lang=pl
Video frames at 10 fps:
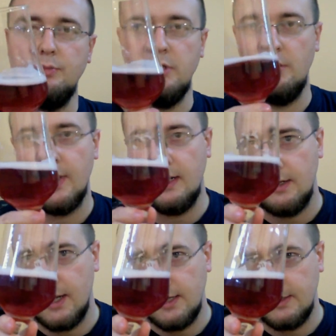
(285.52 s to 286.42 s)

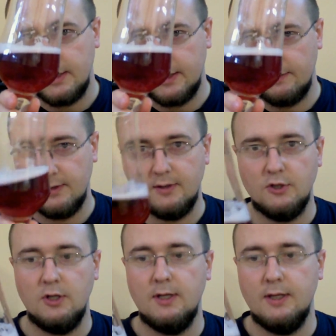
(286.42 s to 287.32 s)
minimalny lacing nawet na
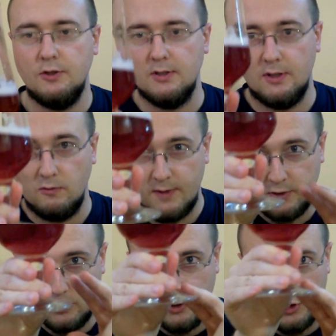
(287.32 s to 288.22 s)
szkle da się
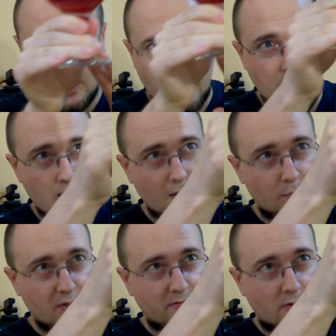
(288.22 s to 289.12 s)
zauważyć.
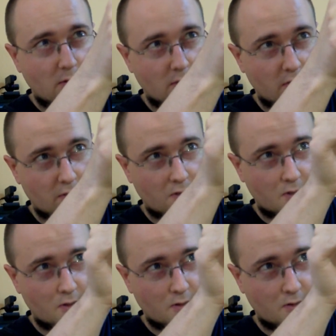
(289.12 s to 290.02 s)
Piwo e,
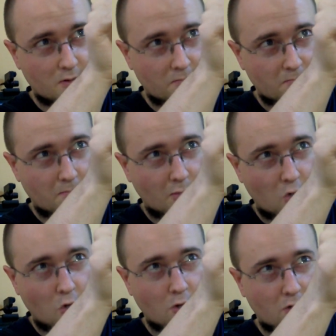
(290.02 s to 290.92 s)

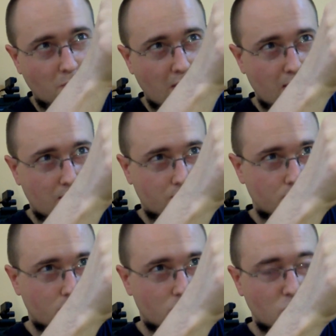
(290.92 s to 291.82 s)
kolor ma
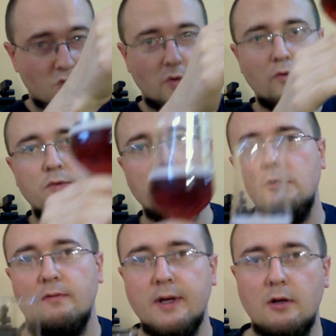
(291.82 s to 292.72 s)
soku
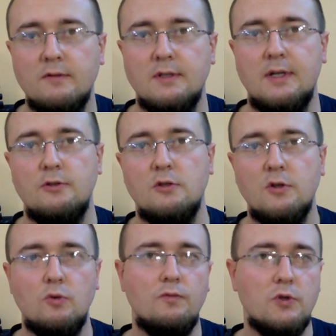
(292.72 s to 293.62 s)
wiśniowego w zasadzie,
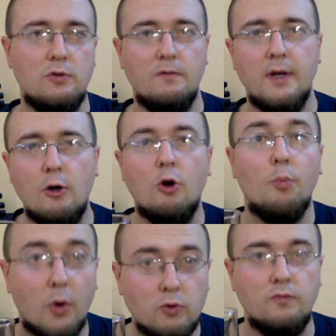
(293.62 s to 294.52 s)
soku wiśniowego,
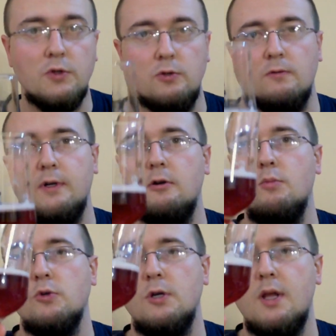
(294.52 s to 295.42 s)
kompotu wiśniowego może